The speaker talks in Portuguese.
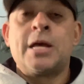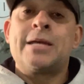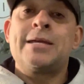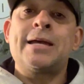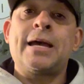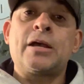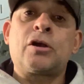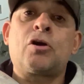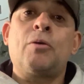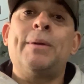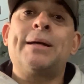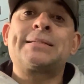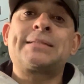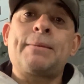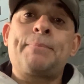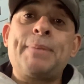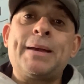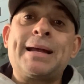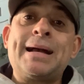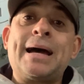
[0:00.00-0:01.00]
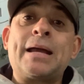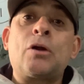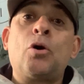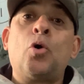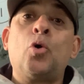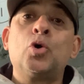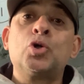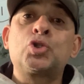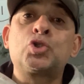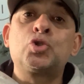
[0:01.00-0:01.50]
E aí começa a pegar
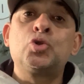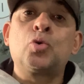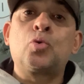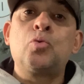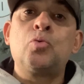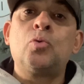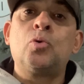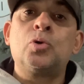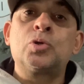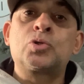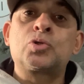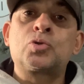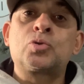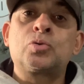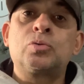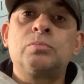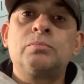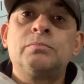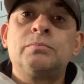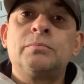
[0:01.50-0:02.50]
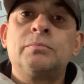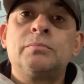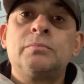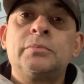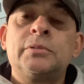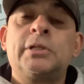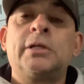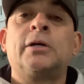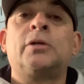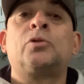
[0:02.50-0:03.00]
osso com osso,
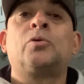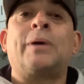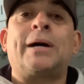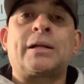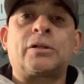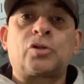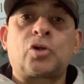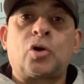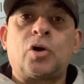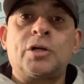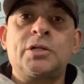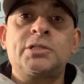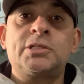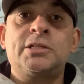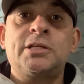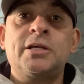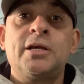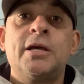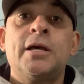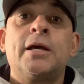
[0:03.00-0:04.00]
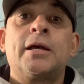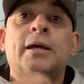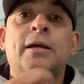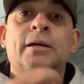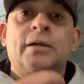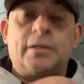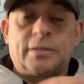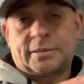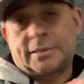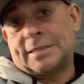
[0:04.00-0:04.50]
dando artrose,
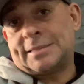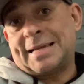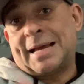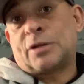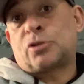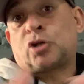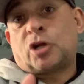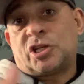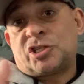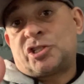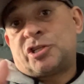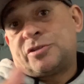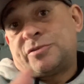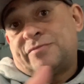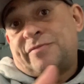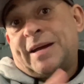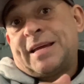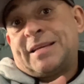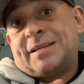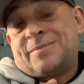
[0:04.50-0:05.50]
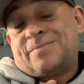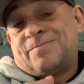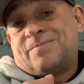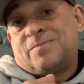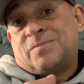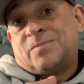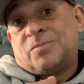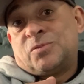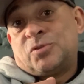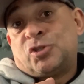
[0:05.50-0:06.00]
eh, quer dizer, a artrose vai
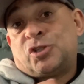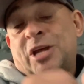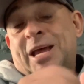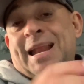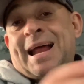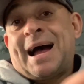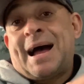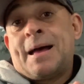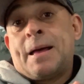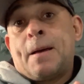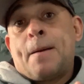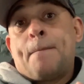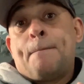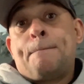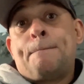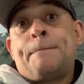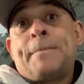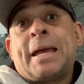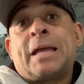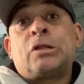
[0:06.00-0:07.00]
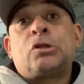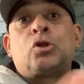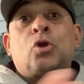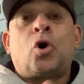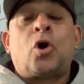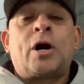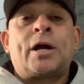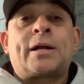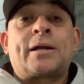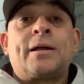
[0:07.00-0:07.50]
gerar
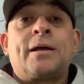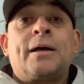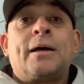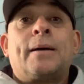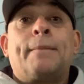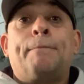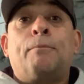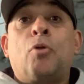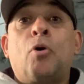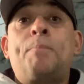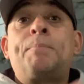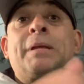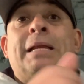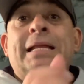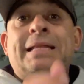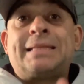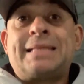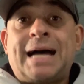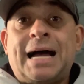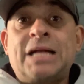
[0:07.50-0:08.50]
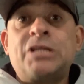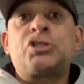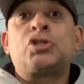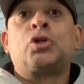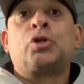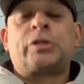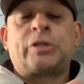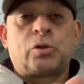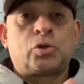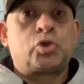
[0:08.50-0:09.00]
menor mobilidade
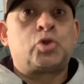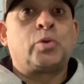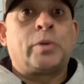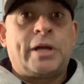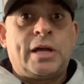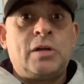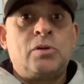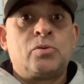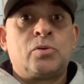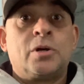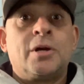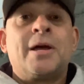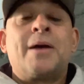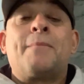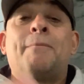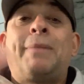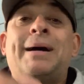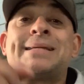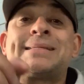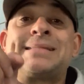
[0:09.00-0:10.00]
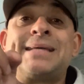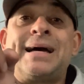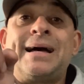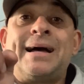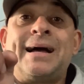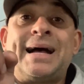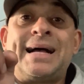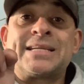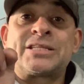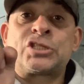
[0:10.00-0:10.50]
no teu joelho, mas
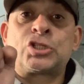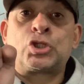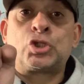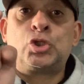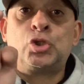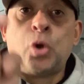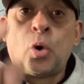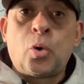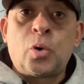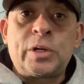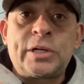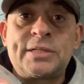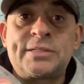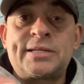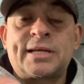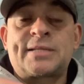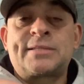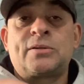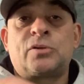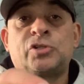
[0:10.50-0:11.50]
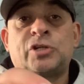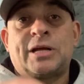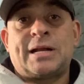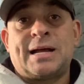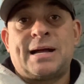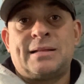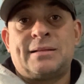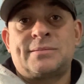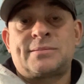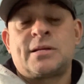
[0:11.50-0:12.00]
a, as dores é que são
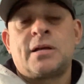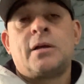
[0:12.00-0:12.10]
geradas.